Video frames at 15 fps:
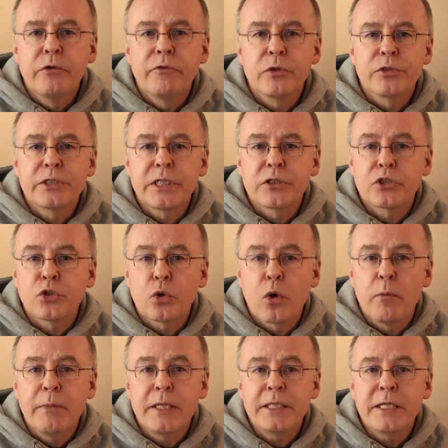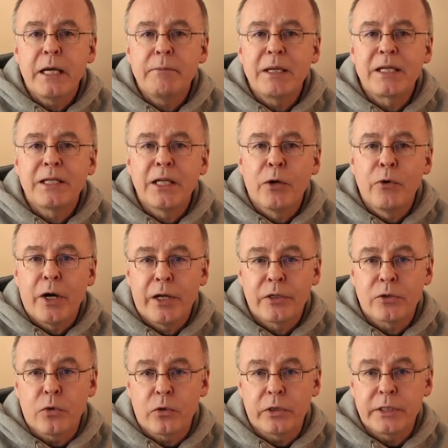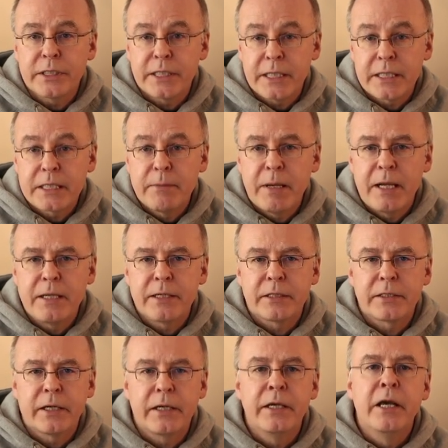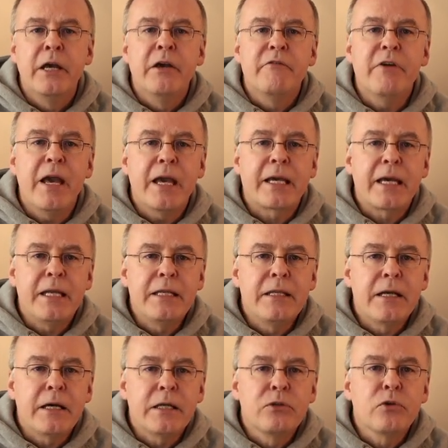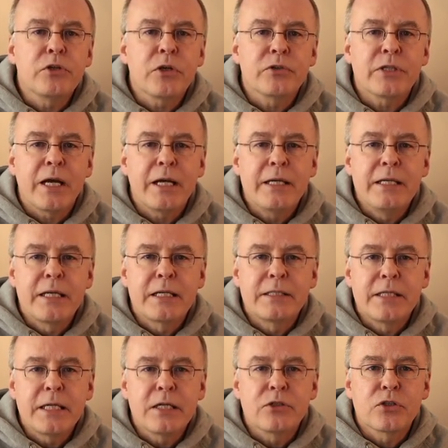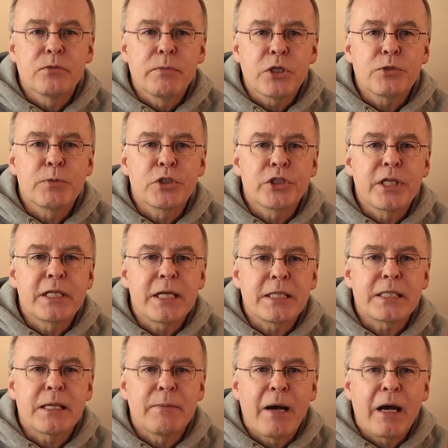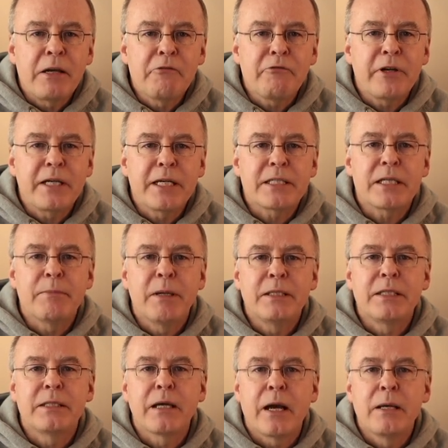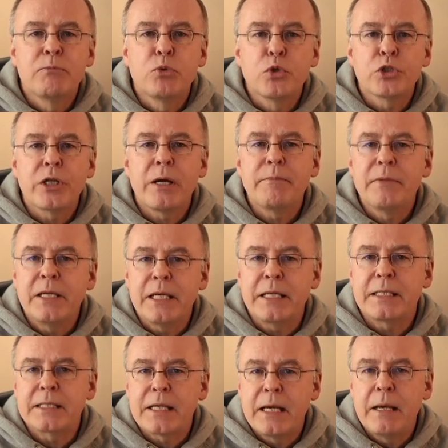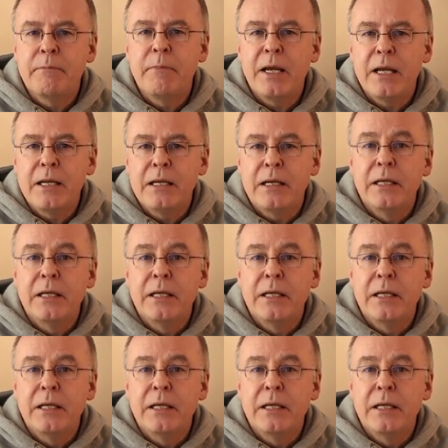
wir uns dieses Dokument hier einmal genauer angucken, diese XML-Datei. Wir erkennen darin durchaus einige Dinge, zum Beispiel stehen ganz am Anfang erst einmal die drei Buchstaben XML.